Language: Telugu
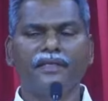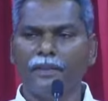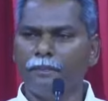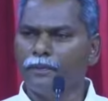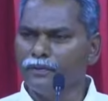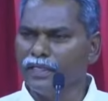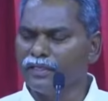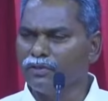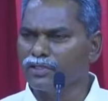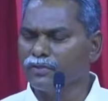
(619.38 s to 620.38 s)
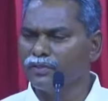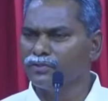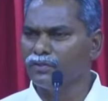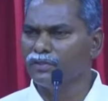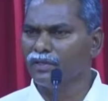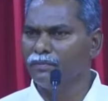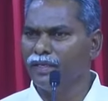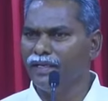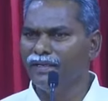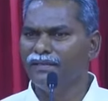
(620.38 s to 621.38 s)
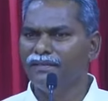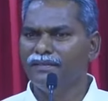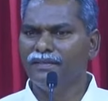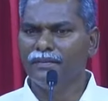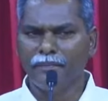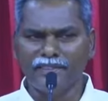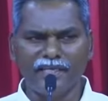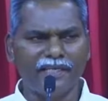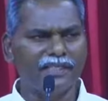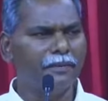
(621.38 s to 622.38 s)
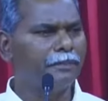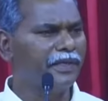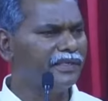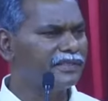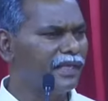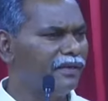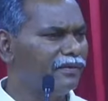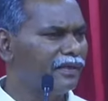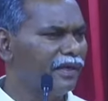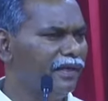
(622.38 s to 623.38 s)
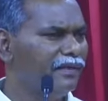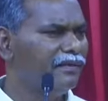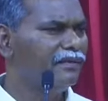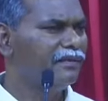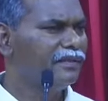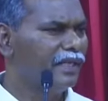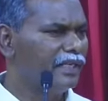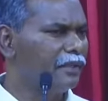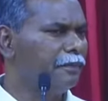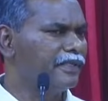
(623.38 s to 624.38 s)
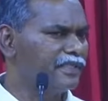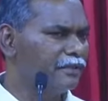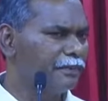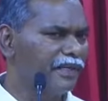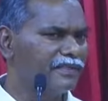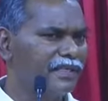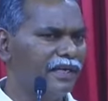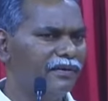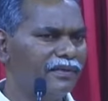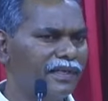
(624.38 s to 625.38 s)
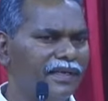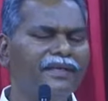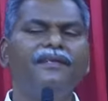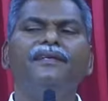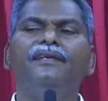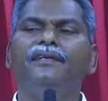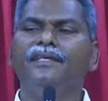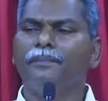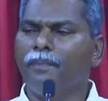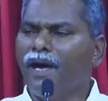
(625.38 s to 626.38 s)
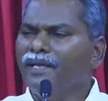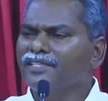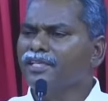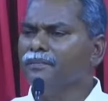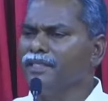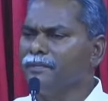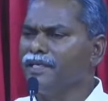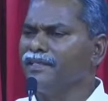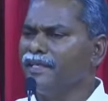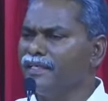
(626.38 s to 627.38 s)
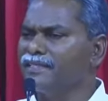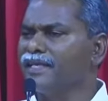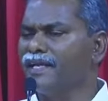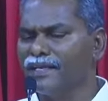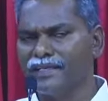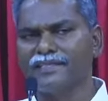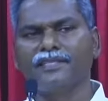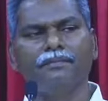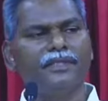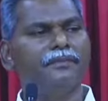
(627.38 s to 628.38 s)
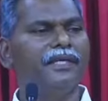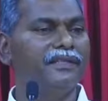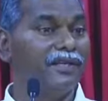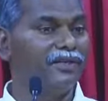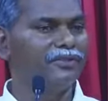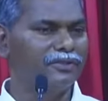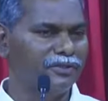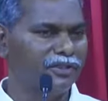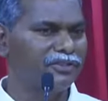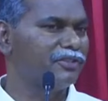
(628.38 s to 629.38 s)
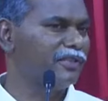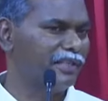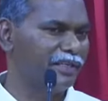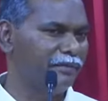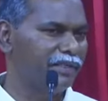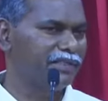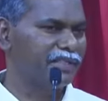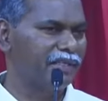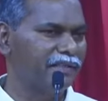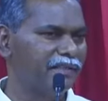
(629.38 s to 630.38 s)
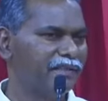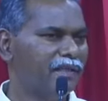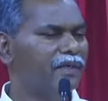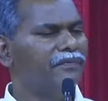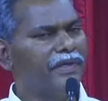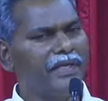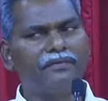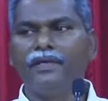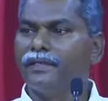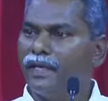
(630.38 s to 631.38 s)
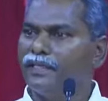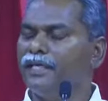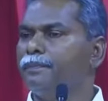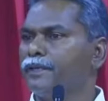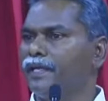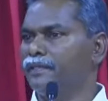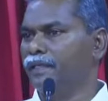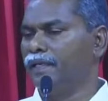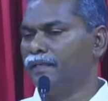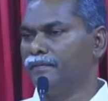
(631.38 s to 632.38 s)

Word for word: ఎప్పుడు దేనికోసం అడుగుతూ ఉంటామమ్మా మెజారిటీ ఆఫ్ ప్రేయర్స్ ఎలా ఉంటాయి ఎయిటీ పర్సెంట్ ప్రేయర్స్ ఎలా ఉంటాయి బాహ్య సంబంధమైనదే ఈ శారీరక సంబంధమైనదే అడుగుతూ ఉంటాం చూడండి గమనించండి ఫ్రీక్వెంట్గా అదే ప్రార్థన